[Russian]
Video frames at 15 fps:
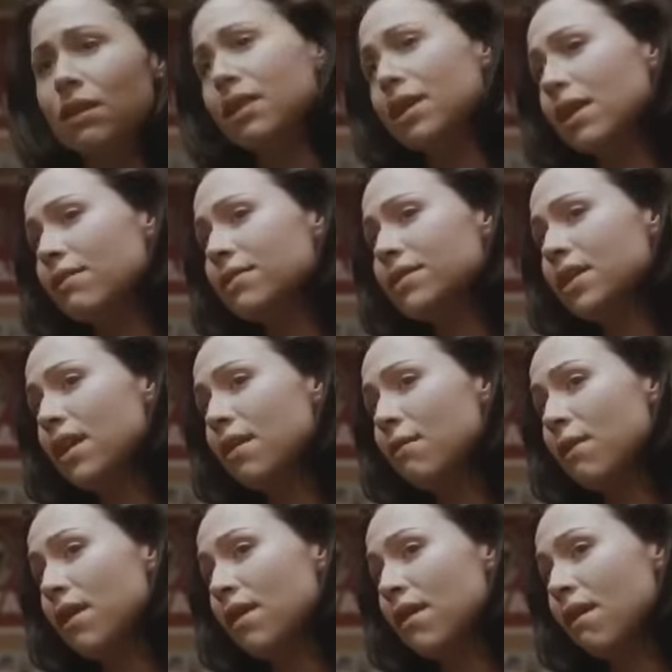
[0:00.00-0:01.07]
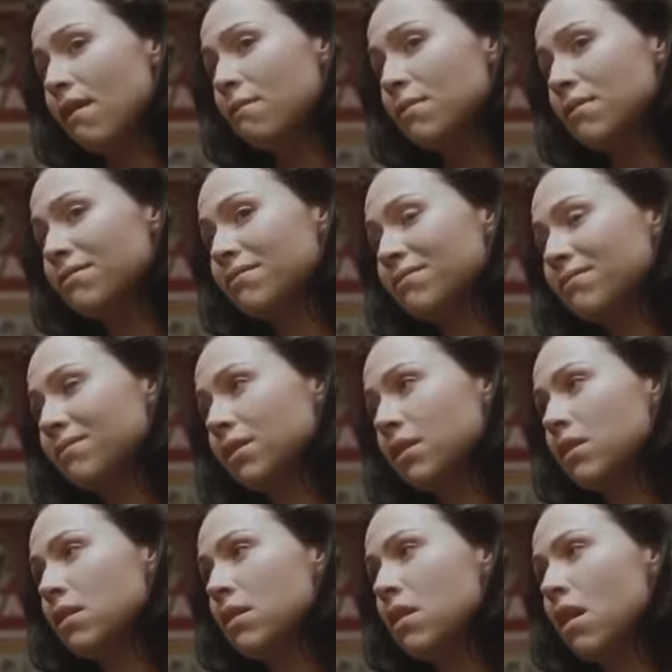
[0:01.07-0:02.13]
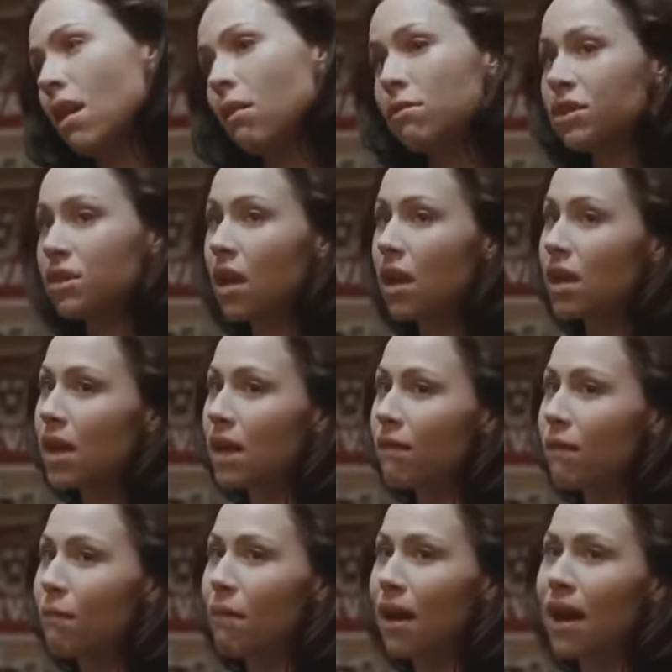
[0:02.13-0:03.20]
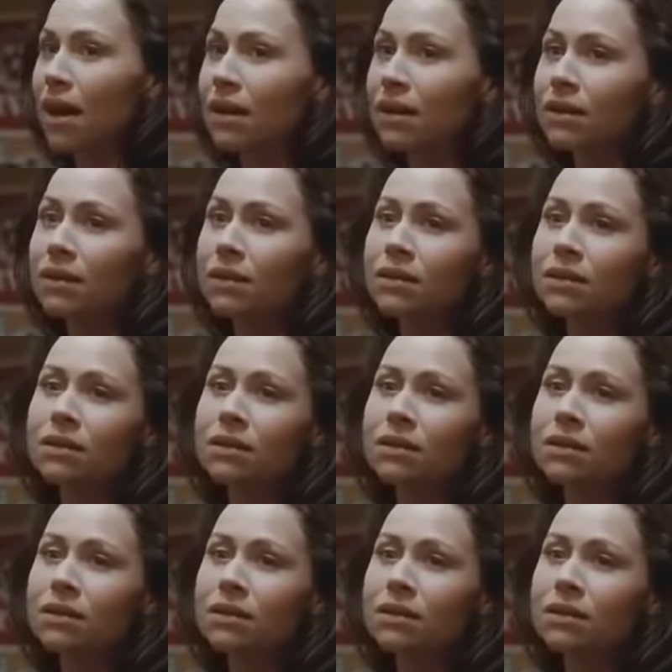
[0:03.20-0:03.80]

А какой яркий экран? А качество фоток?